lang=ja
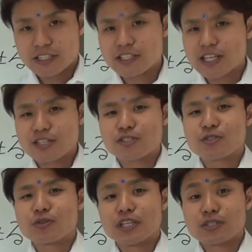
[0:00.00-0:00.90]

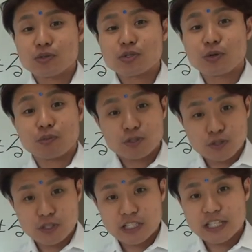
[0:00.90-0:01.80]
2014年そろそろも
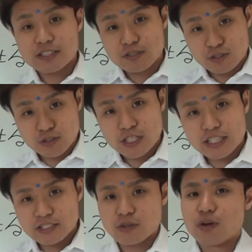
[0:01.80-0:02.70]
11月12
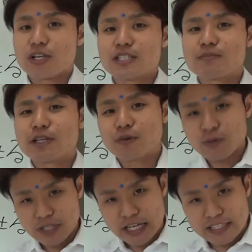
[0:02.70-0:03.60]
月と締めの
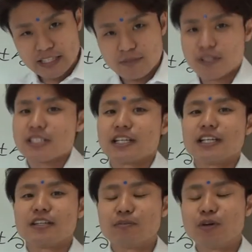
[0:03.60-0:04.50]
方に入ってきました
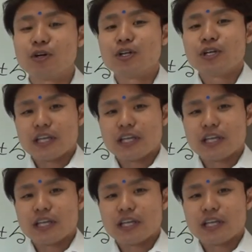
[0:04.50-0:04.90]
けれども